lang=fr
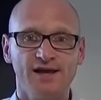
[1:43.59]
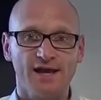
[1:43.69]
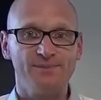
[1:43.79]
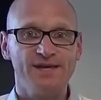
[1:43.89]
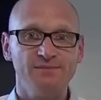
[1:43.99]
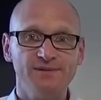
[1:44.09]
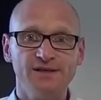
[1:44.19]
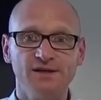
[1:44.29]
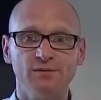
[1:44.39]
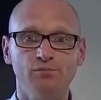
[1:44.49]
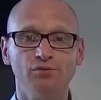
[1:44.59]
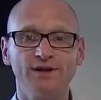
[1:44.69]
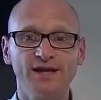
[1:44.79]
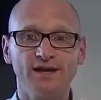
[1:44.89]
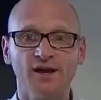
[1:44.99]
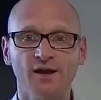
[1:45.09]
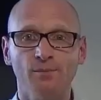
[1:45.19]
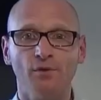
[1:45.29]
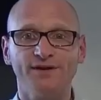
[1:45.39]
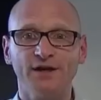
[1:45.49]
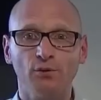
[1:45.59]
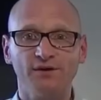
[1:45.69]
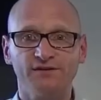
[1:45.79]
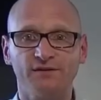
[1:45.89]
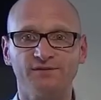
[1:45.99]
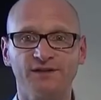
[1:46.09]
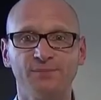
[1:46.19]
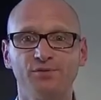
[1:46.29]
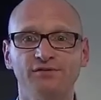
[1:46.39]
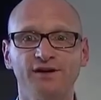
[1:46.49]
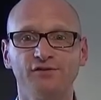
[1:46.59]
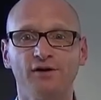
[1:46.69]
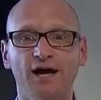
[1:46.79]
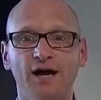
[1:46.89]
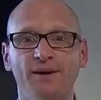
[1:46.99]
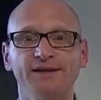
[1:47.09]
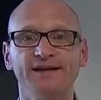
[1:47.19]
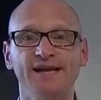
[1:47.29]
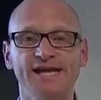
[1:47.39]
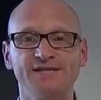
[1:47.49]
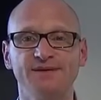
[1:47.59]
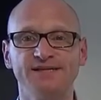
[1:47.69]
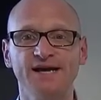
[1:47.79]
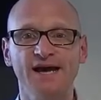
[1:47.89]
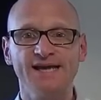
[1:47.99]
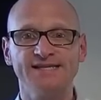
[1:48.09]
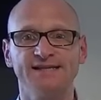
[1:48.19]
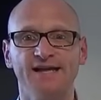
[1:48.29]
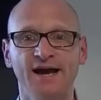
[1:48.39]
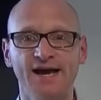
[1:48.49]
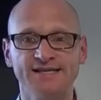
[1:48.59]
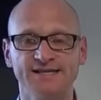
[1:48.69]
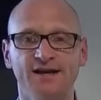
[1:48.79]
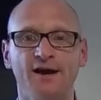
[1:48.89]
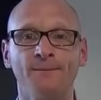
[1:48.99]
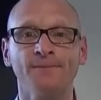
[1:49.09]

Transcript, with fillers: Airbnb, Booking, Morning Croissant, TripAdvisor, Abritel, Expedia, etc., etc.